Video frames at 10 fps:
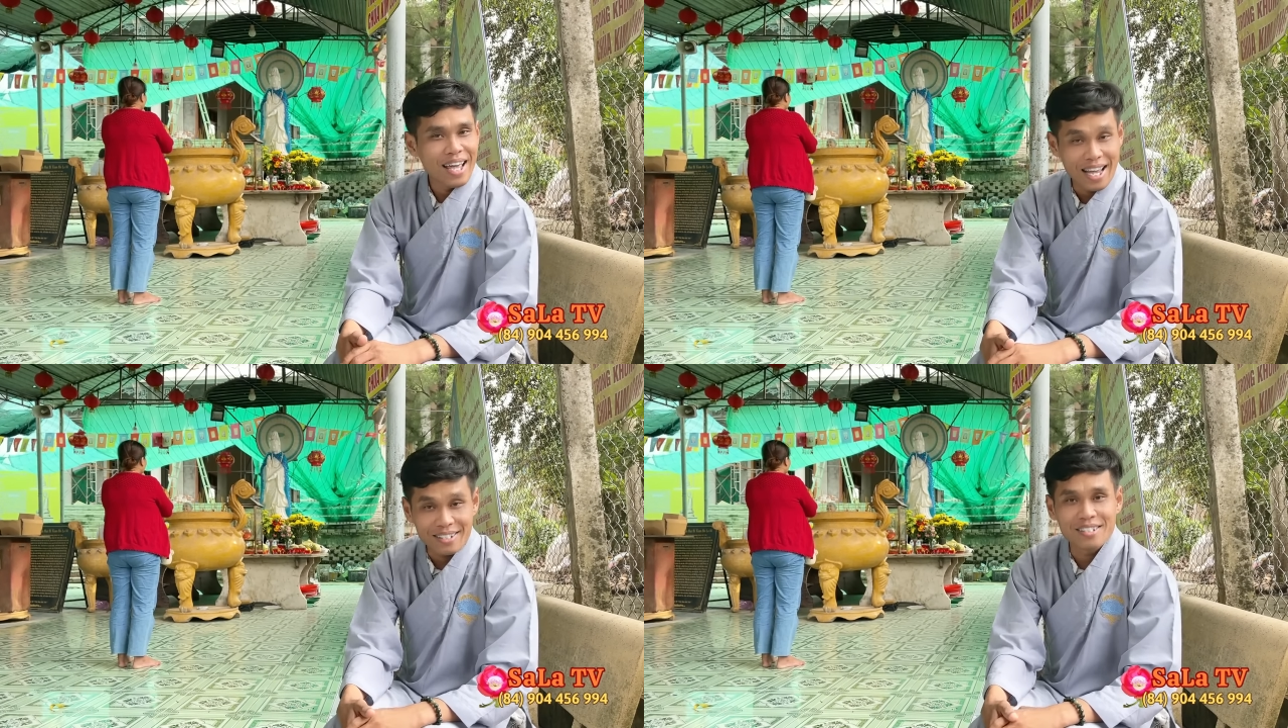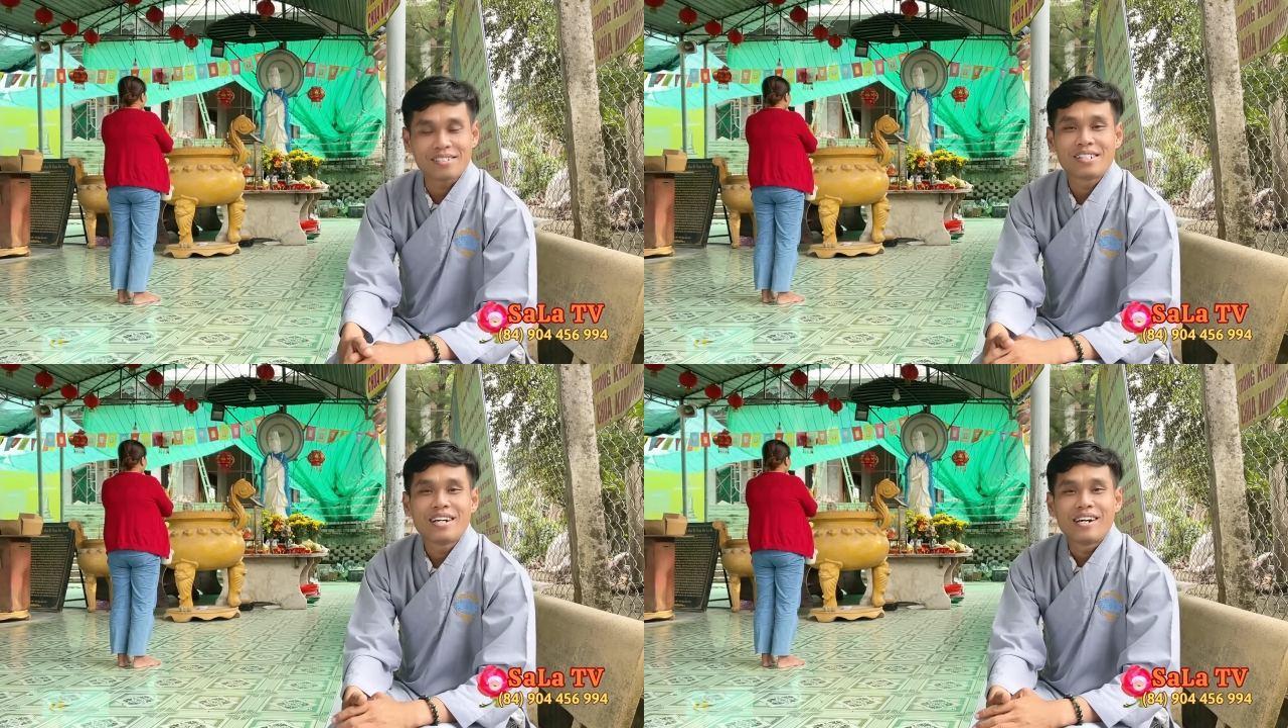hẹn
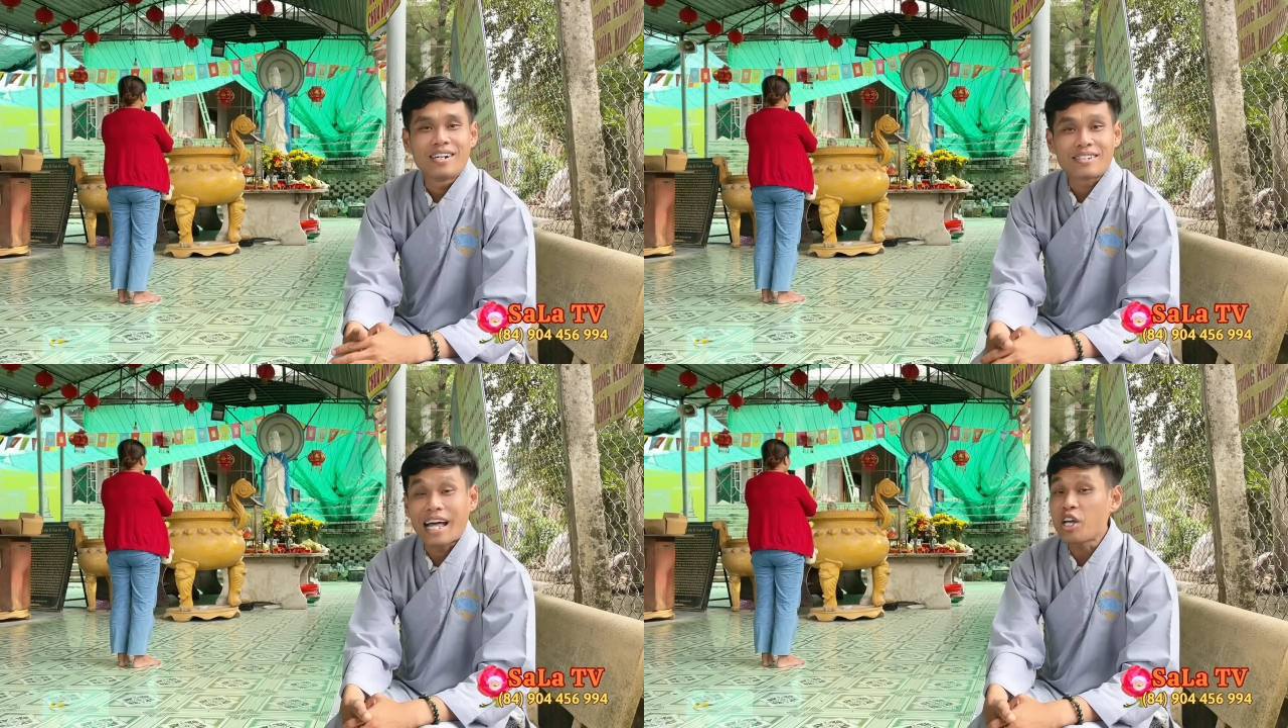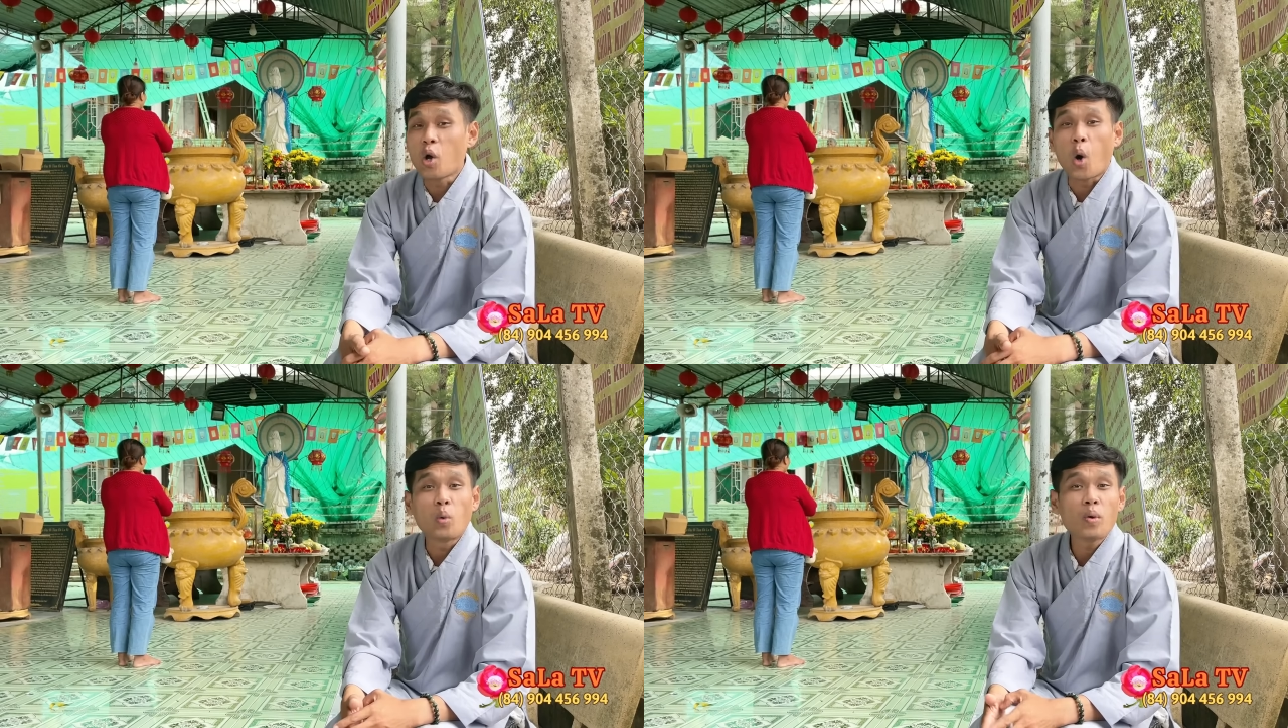được à, tái
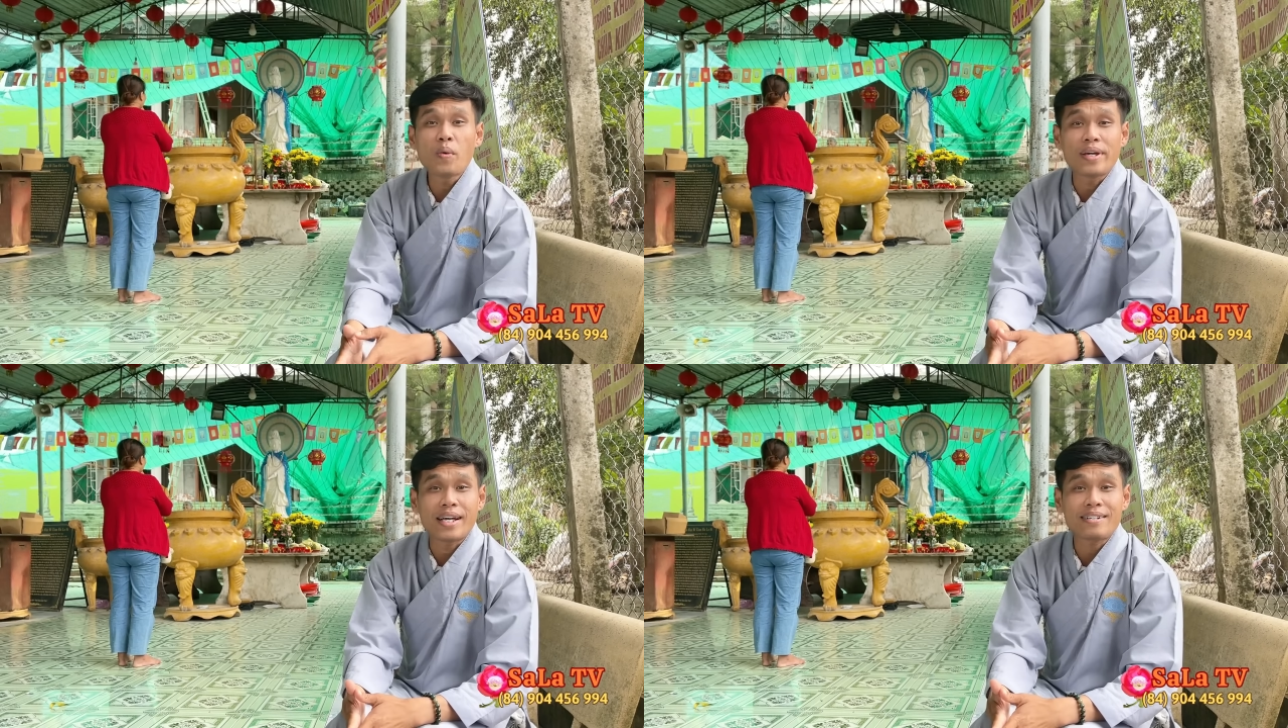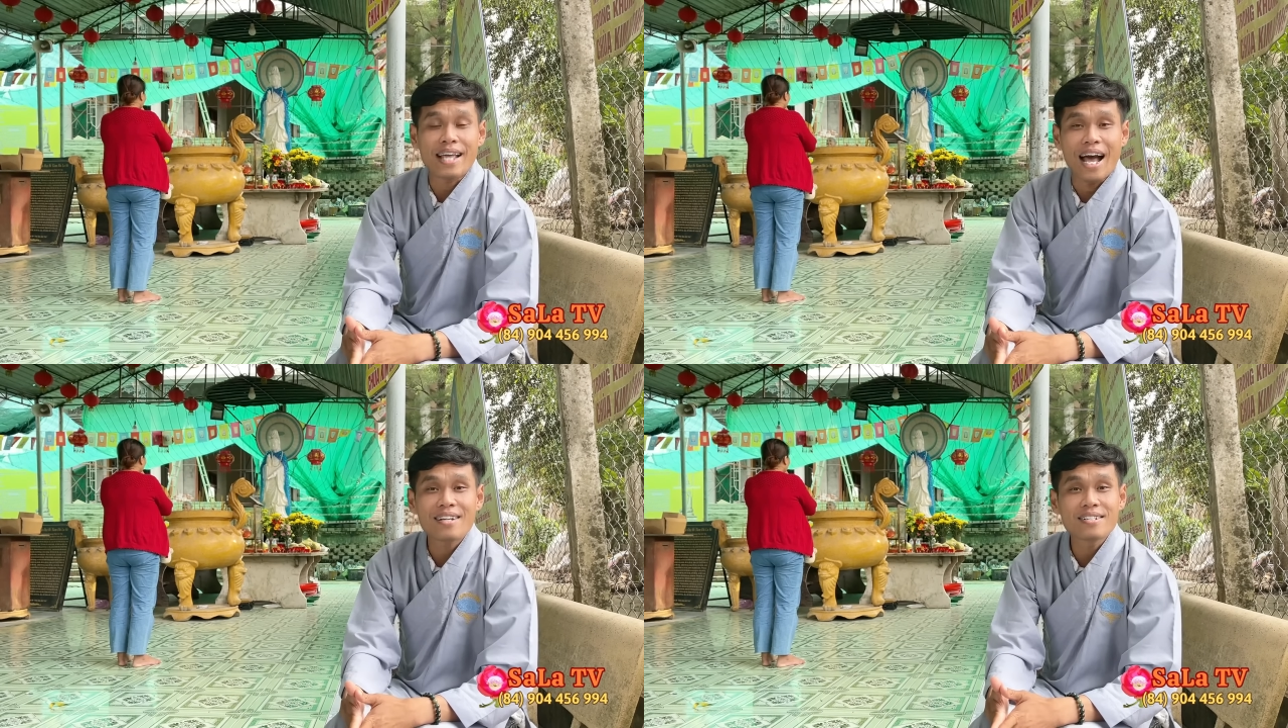ngộ với quý vị khán
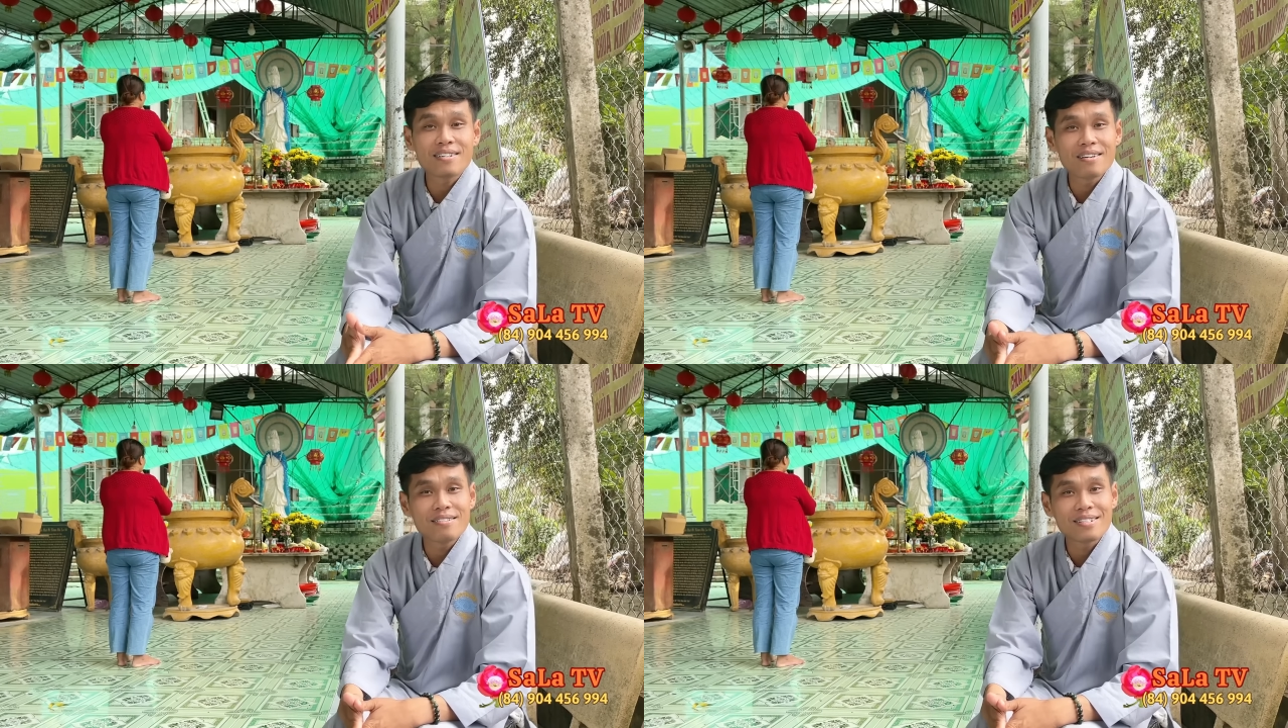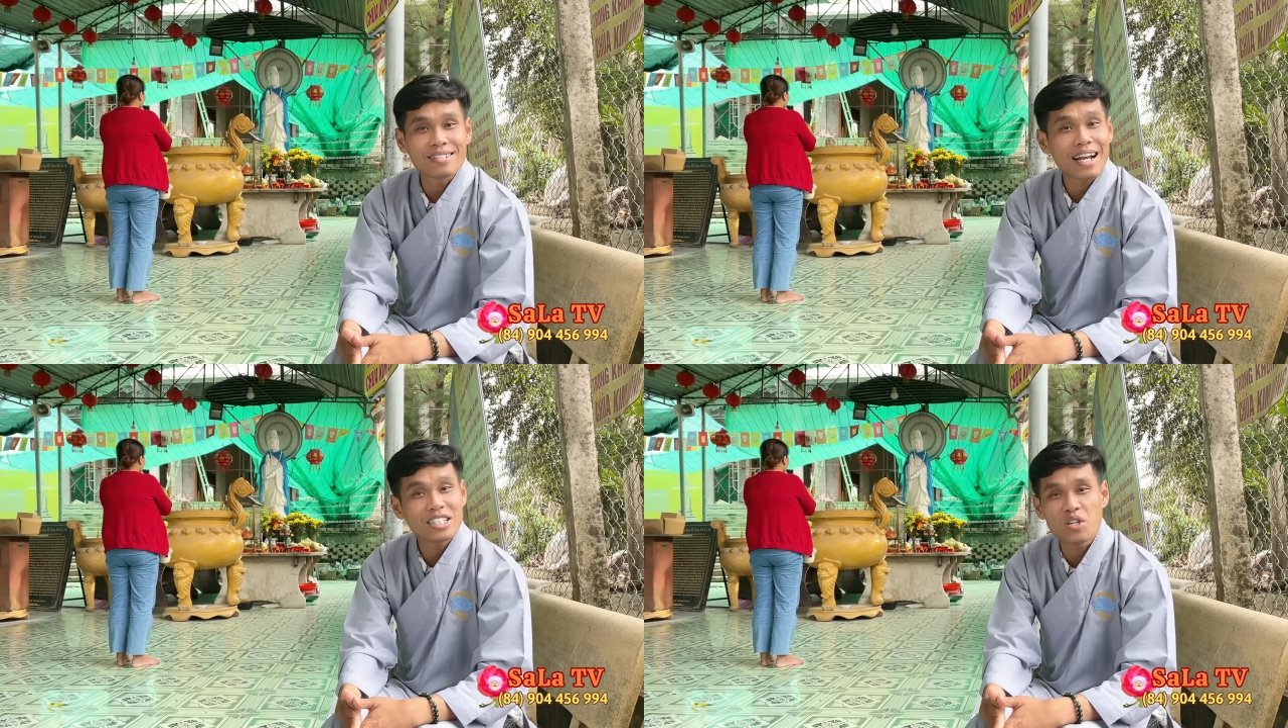giả trên kênh
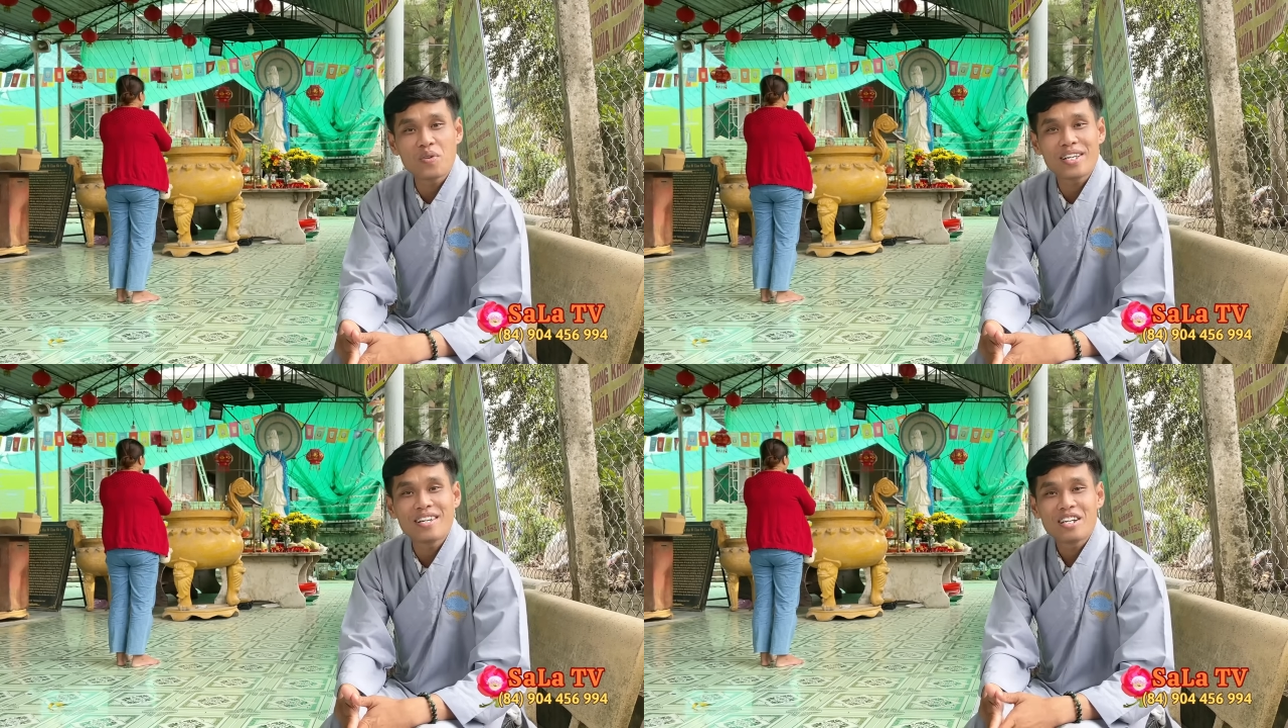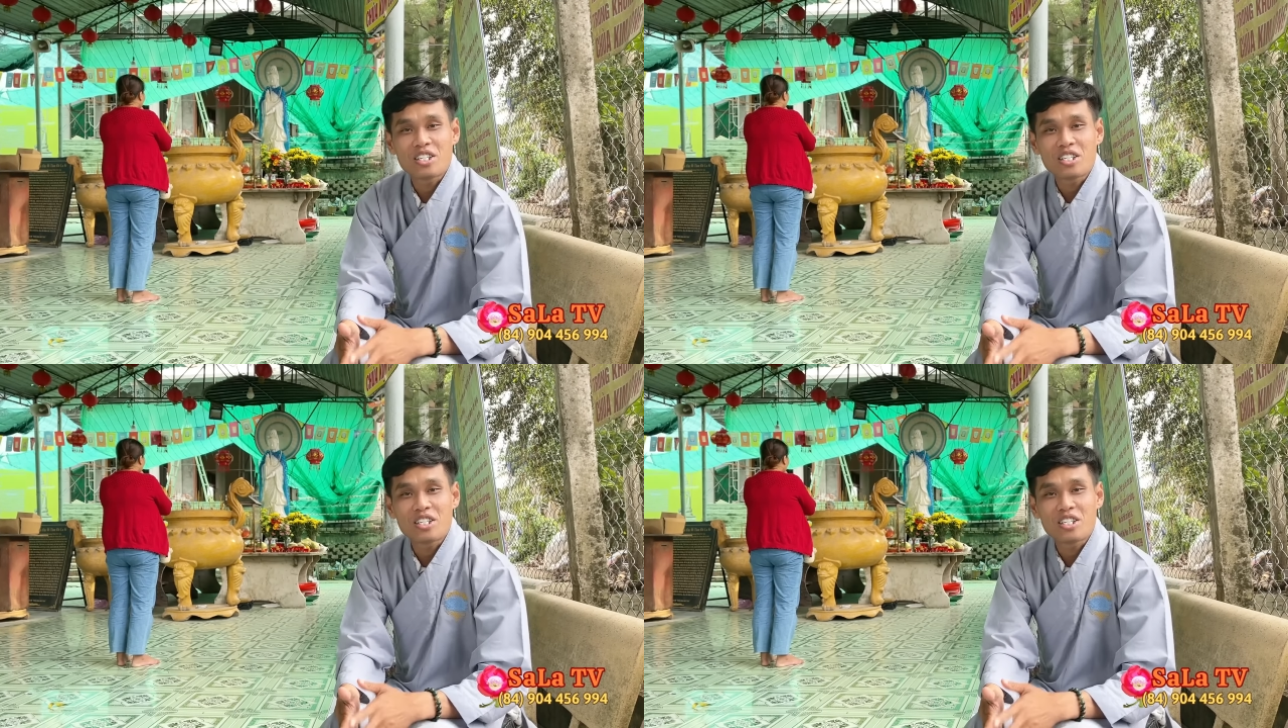Sala ti vi